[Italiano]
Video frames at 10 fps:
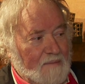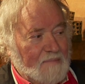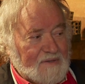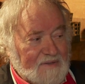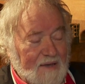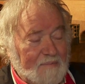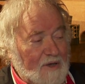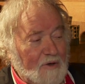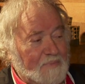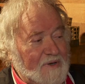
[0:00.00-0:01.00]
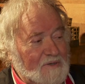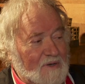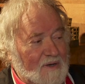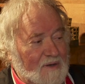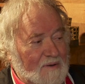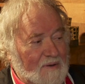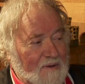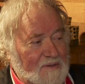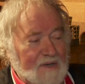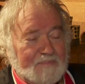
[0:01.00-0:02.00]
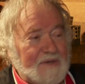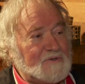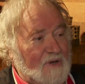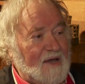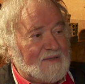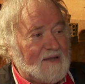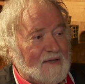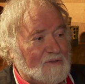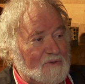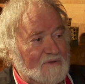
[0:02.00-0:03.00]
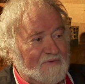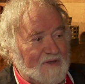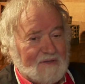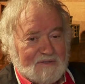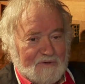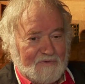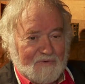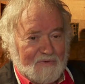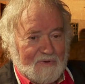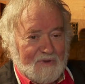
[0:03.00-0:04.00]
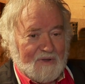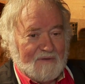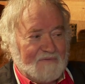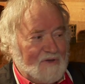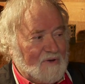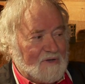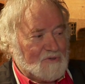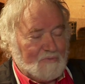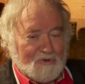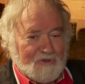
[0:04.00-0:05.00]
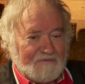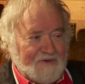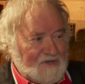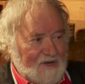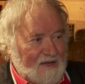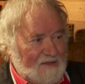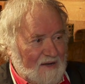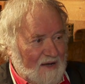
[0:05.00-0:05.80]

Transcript: Ma sì, io pe eh, sì, penso che è attratto, infatti io vedo che sono molto affascinati i